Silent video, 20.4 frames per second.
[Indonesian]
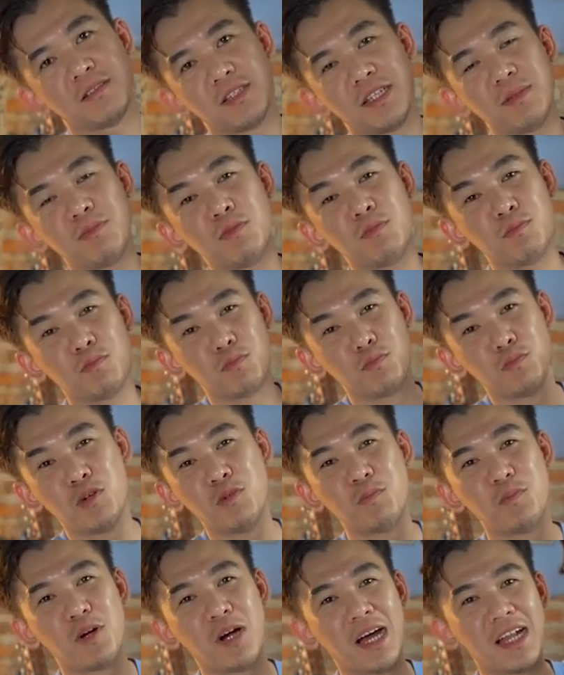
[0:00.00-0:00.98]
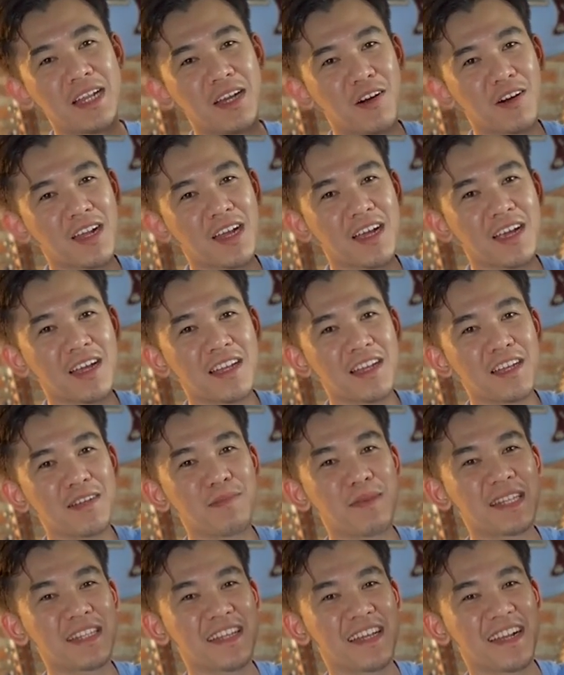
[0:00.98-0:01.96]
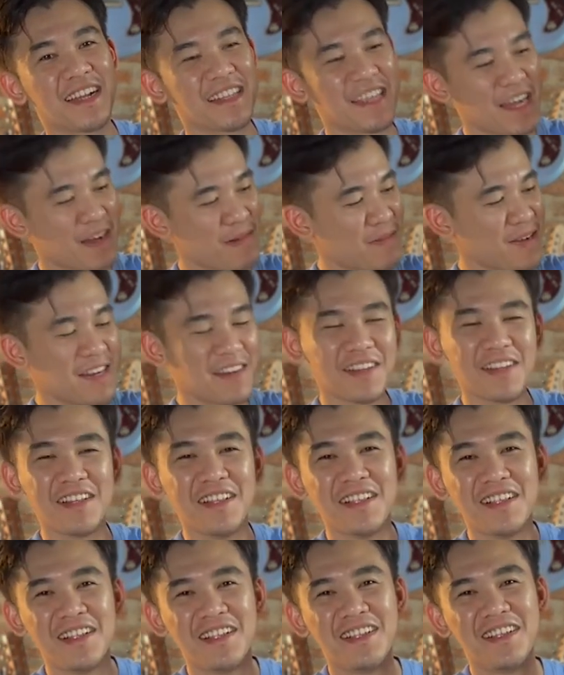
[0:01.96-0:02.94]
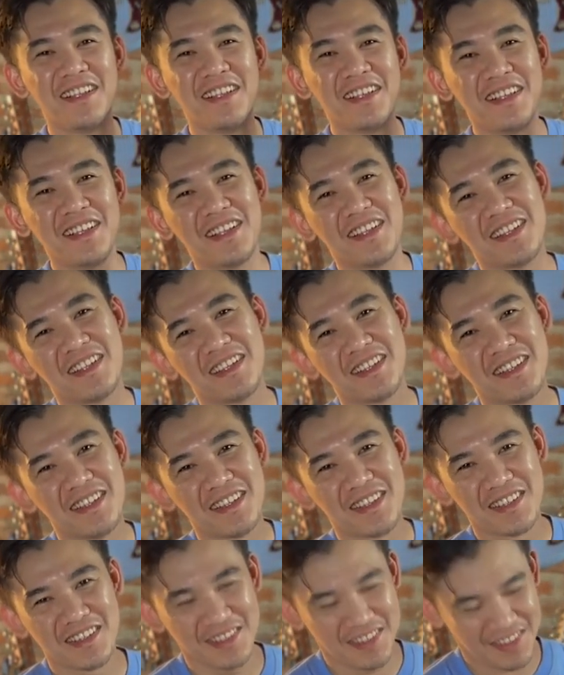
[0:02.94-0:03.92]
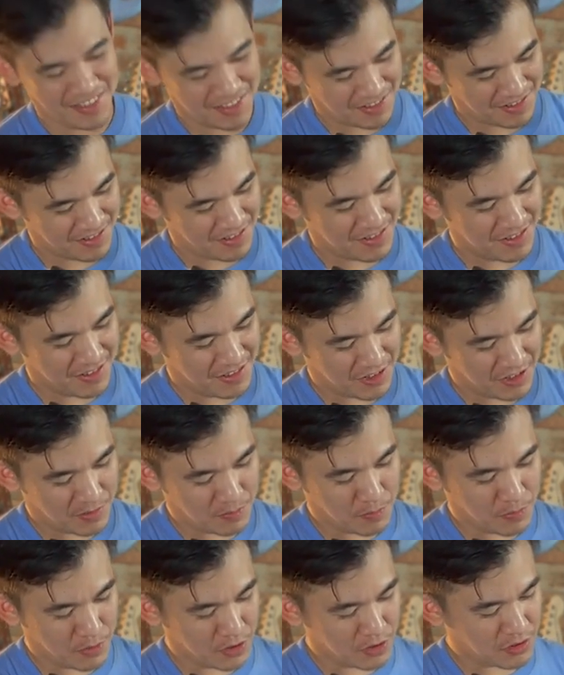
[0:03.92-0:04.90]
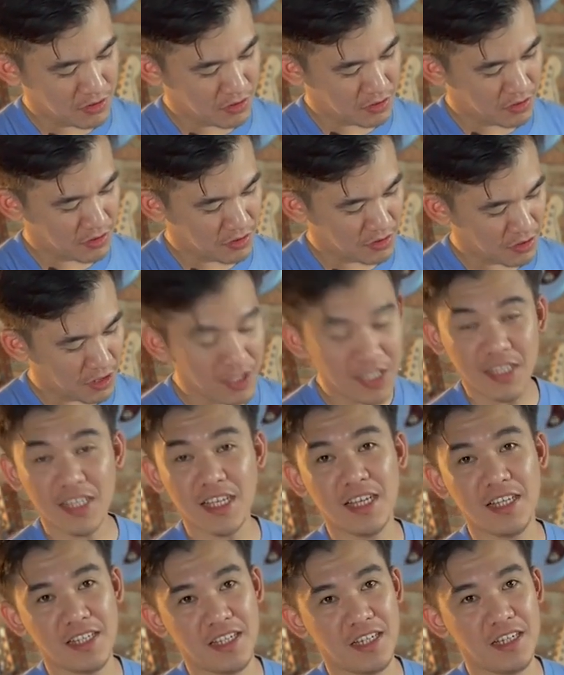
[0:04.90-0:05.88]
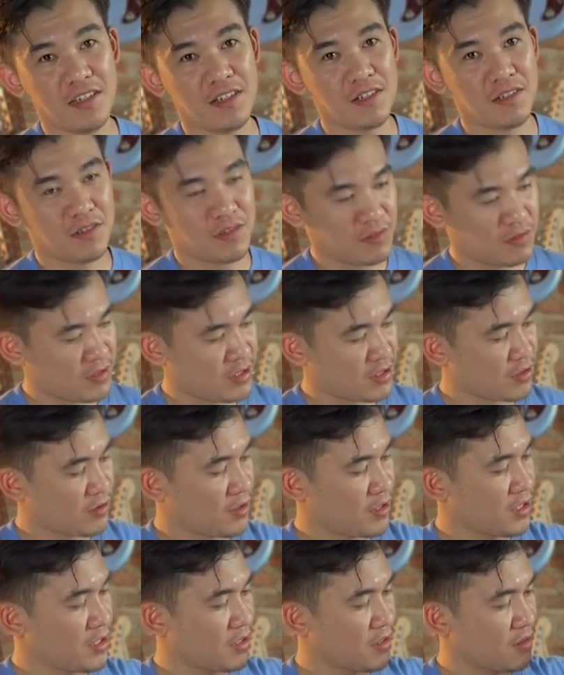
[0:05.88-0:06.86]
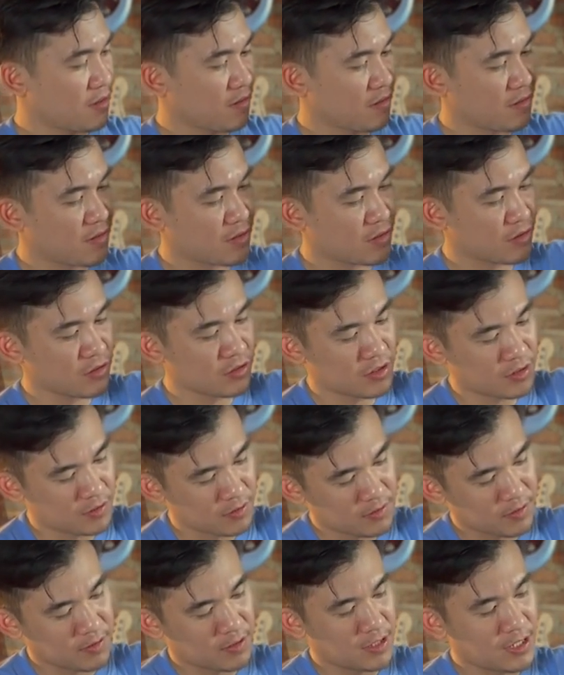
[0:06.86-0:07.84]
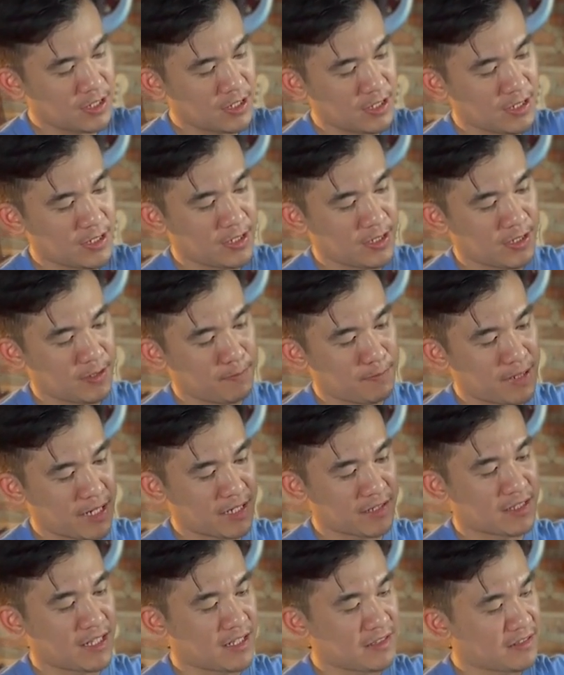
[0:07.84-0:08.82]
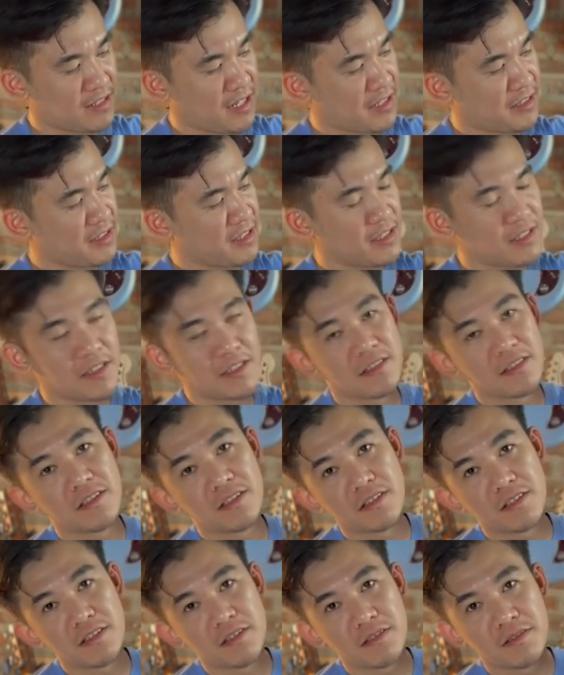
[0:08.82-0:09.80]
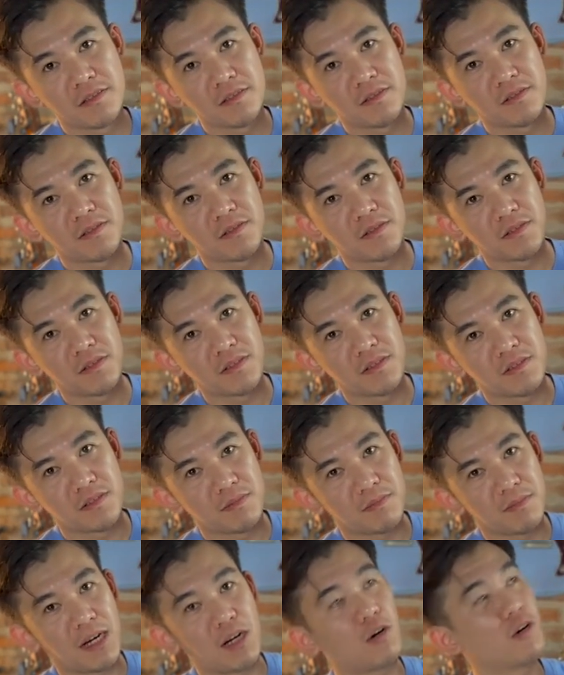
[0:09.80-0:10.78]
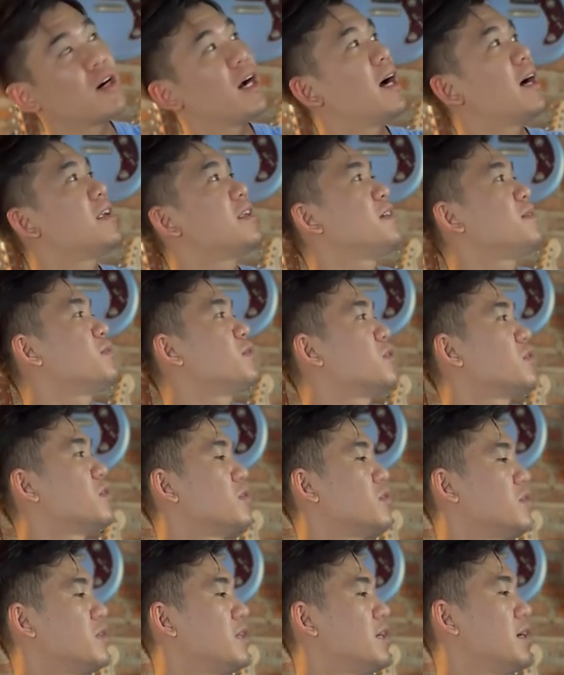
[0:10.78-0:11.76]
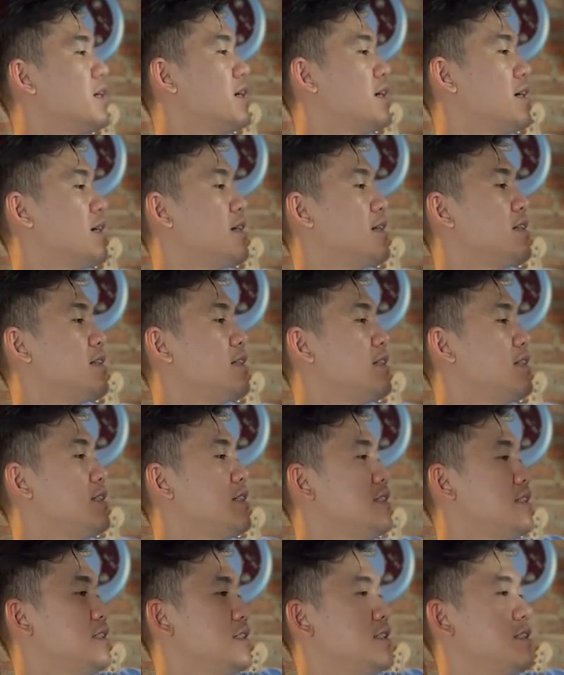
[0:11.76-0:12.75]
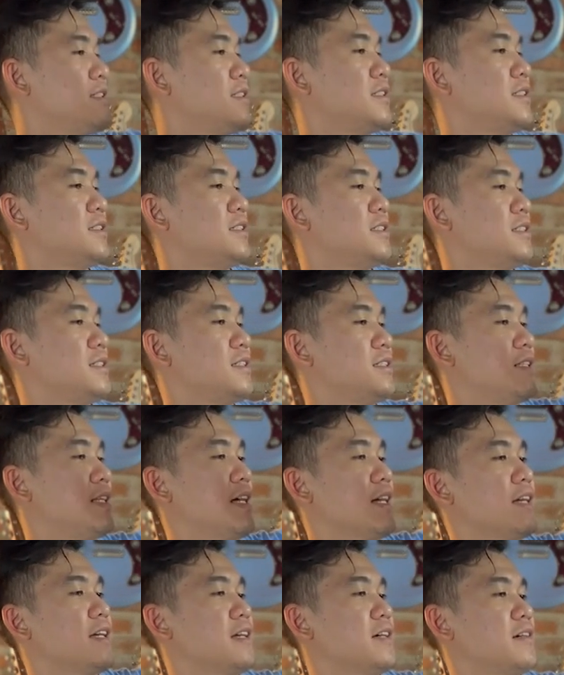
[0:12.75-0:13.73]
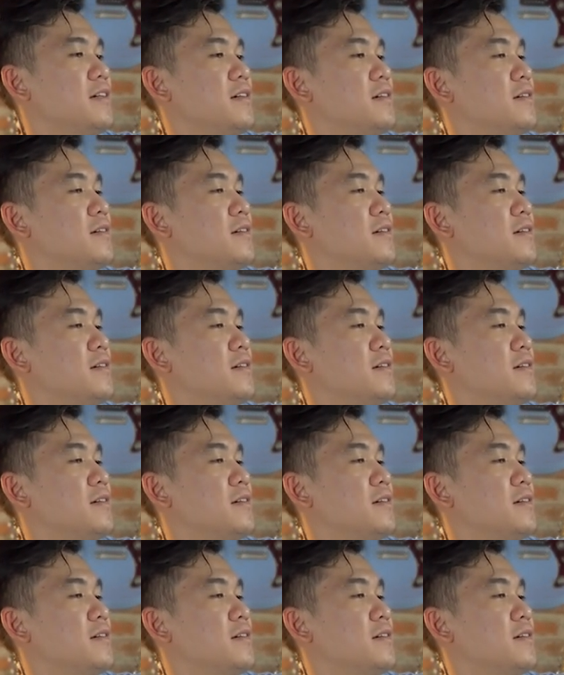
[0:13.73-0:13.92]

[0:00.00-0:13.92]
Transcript: Ini mumpung ada orang Ini materialnya apa, Ro? Depannya spruce solid. Spruce solid ya ini ya? Yoi, udah solid. Terus di back dan side-nya? Side mahogani. Mahogani, Bro. Dan di neck-nya?